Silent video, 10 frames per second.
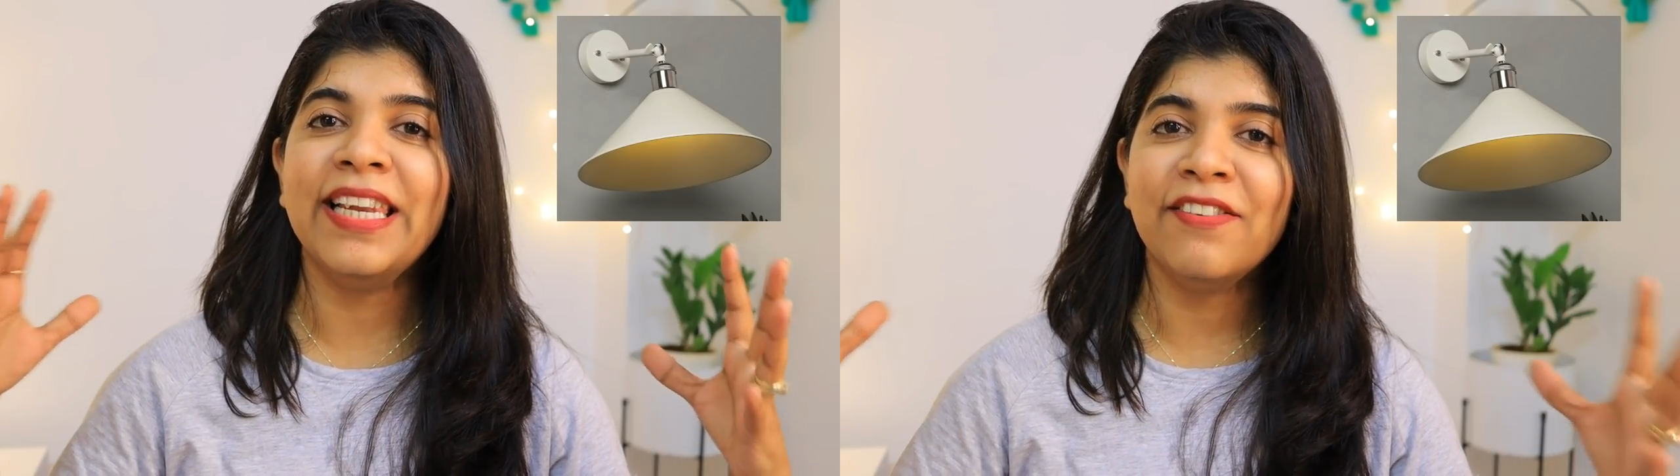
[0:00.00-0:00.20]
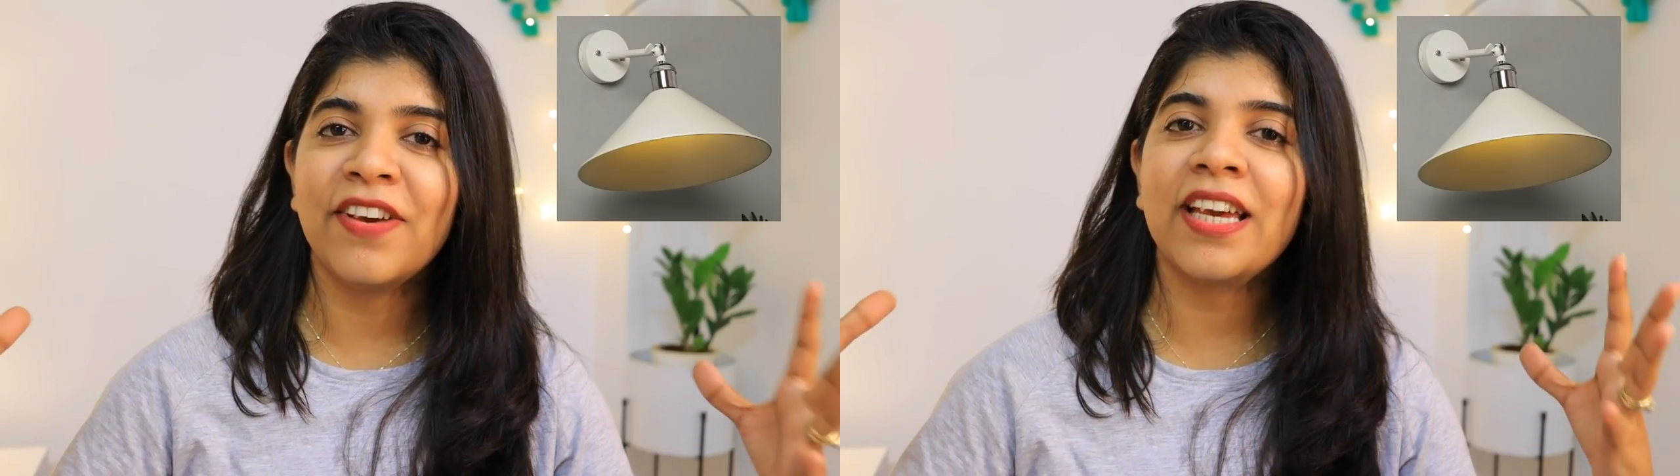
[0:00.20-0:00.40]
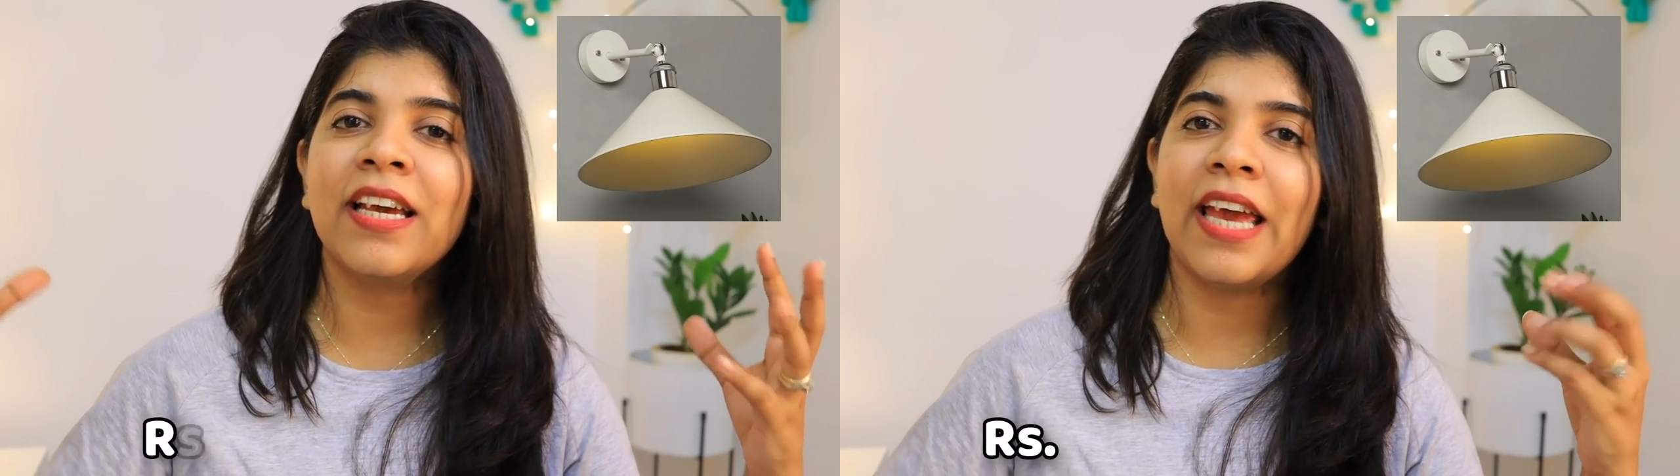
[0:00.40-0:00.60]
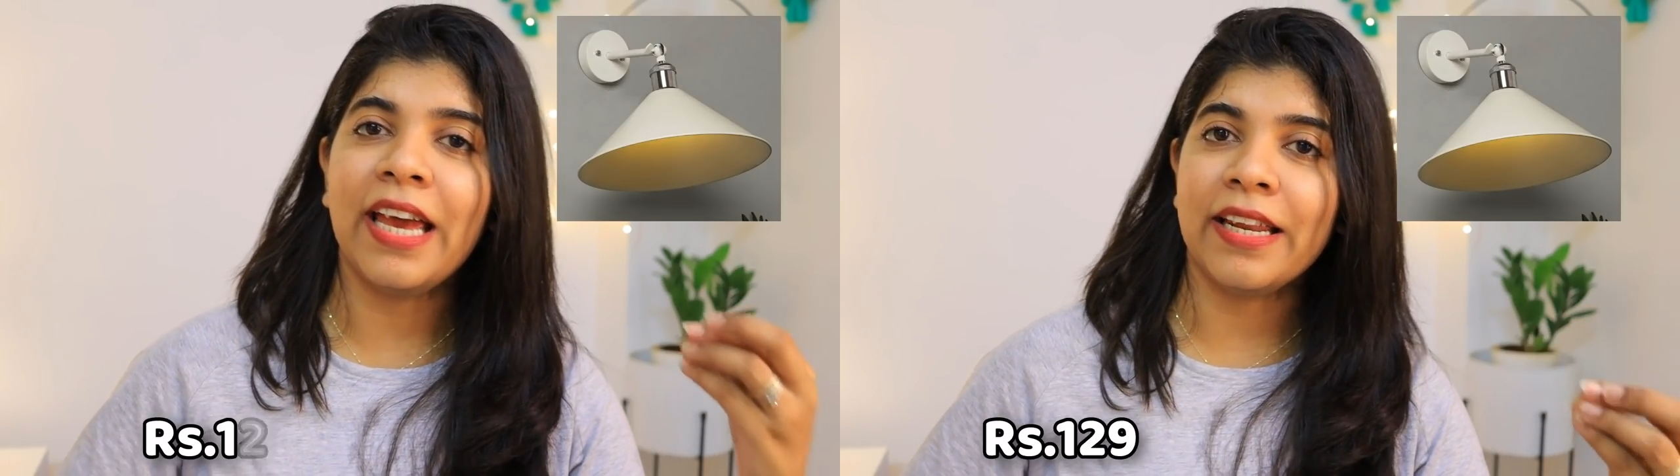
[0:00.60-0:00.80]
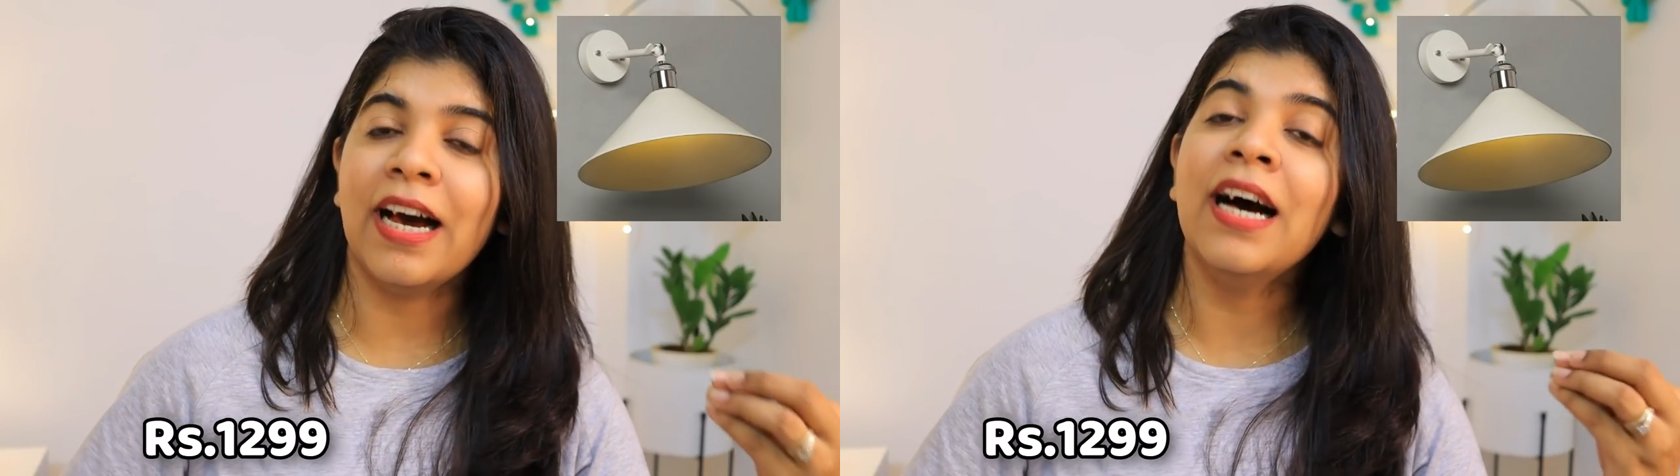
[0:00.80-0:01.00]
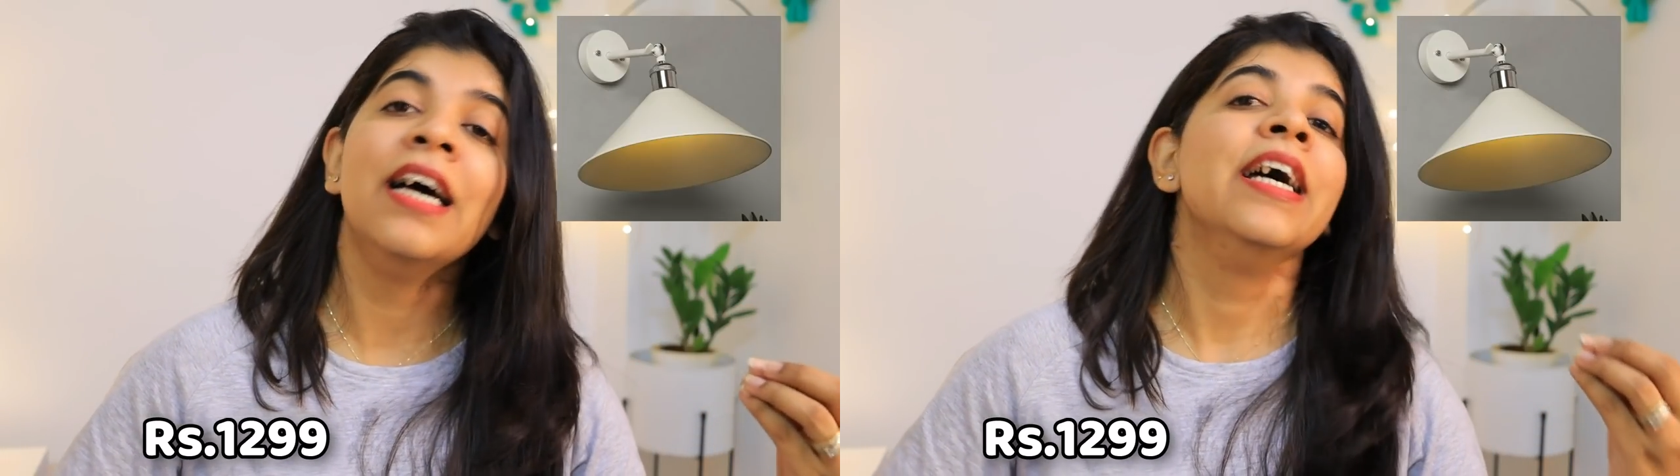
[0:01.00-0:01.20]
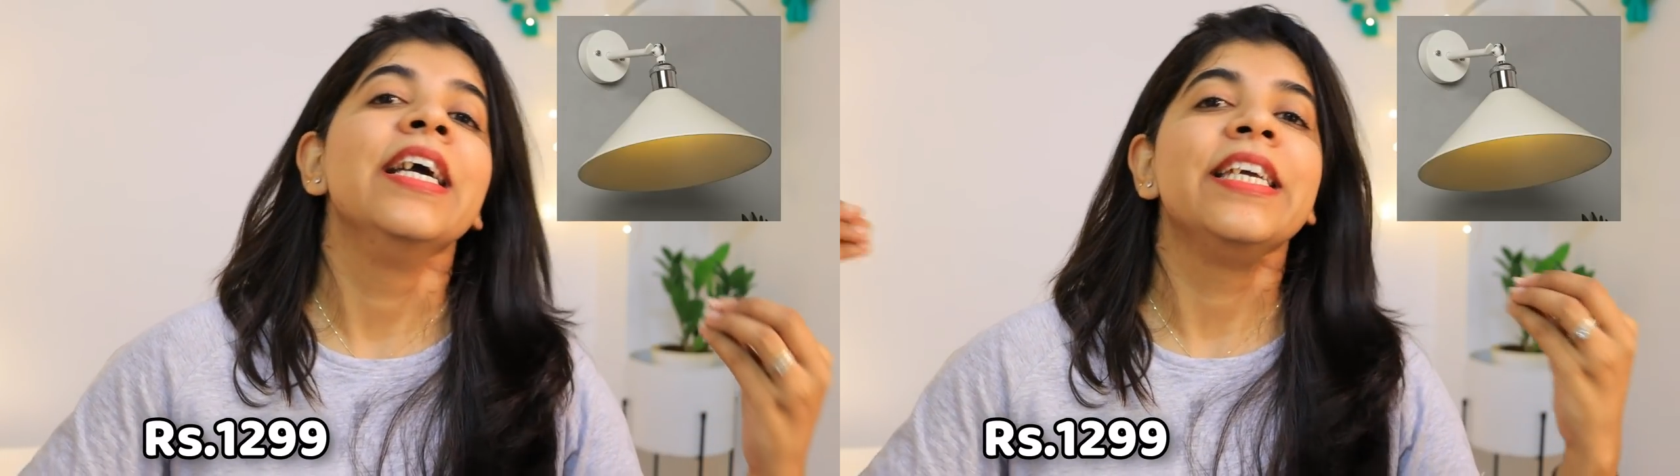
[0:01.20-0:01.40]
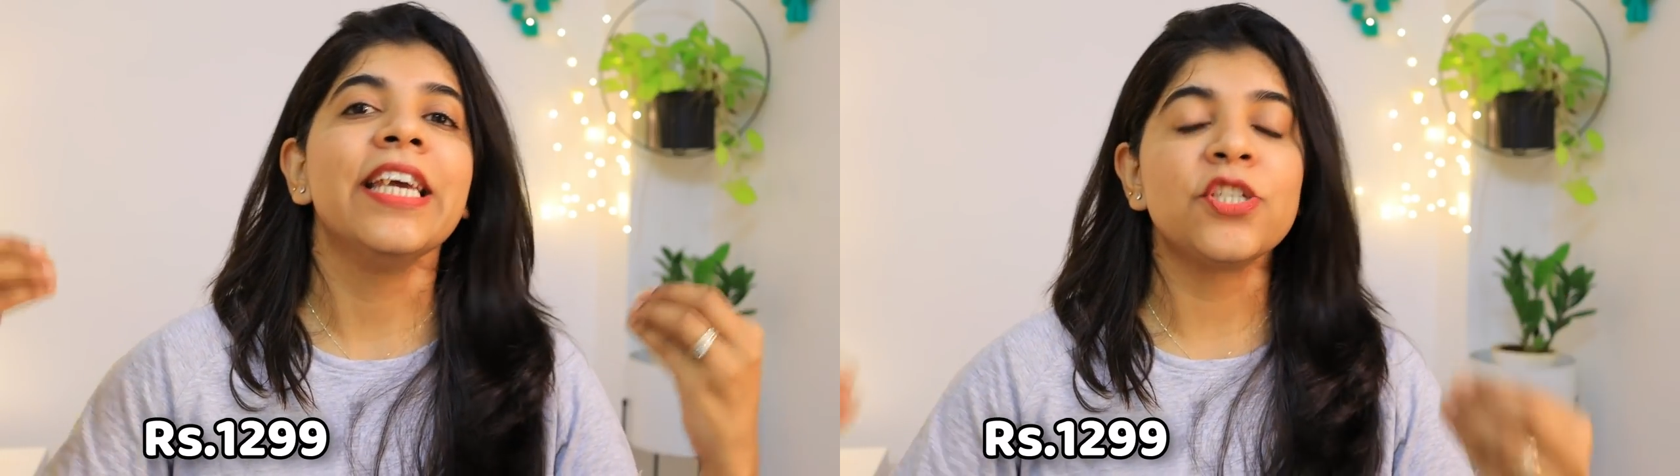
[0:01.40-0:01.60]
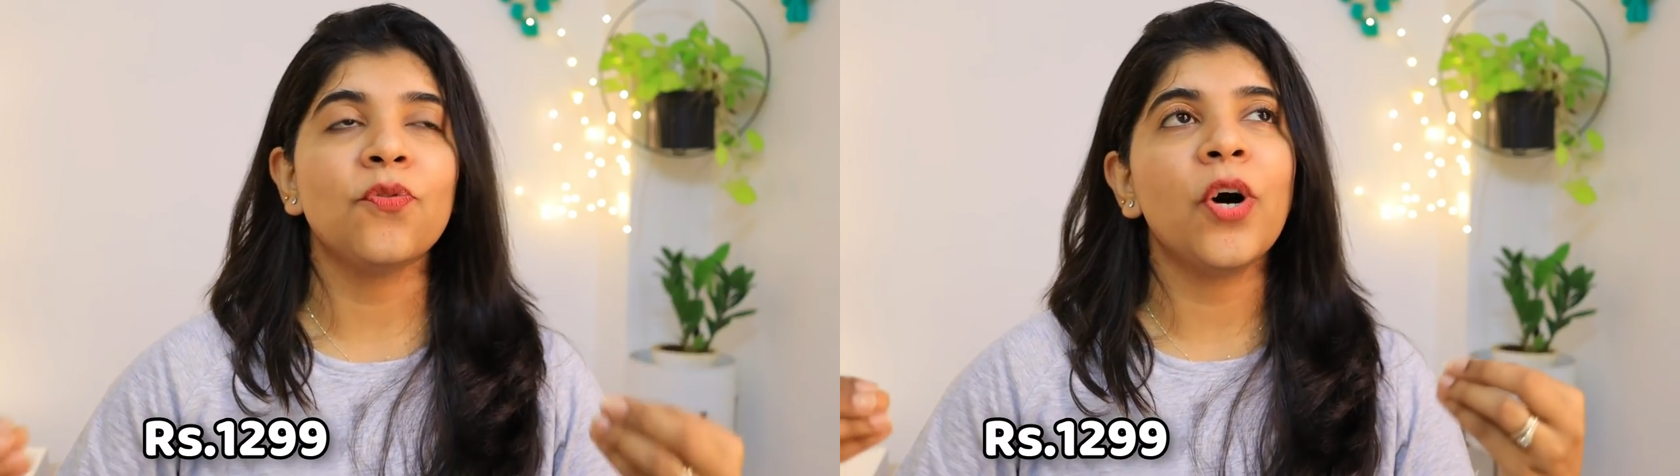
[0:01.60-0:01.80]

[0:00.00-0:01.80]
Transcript: लिविंग एरिया ये जो